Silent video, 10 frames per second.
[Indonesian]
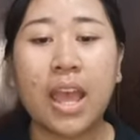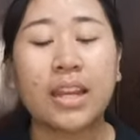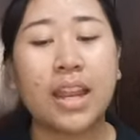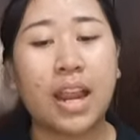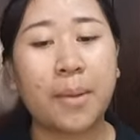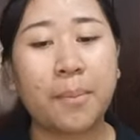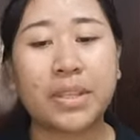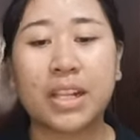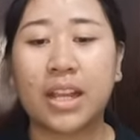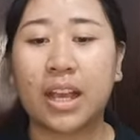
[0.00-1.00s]
dalam
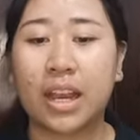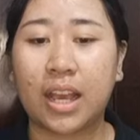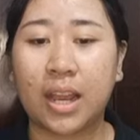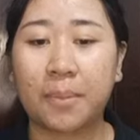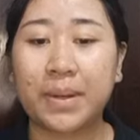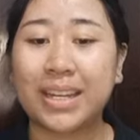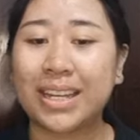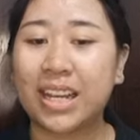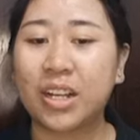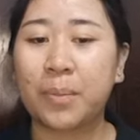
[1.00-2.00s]
menyelenggarakan
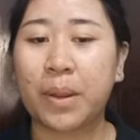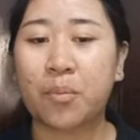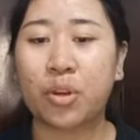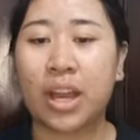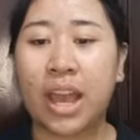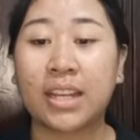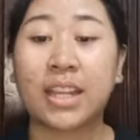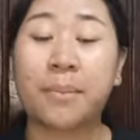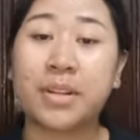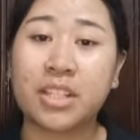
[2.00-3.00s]
pendidikan kepramukaan yang
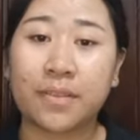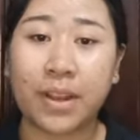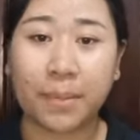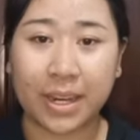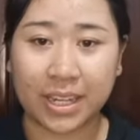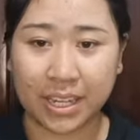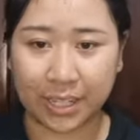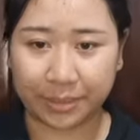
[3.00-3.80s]
bersifat mandiri.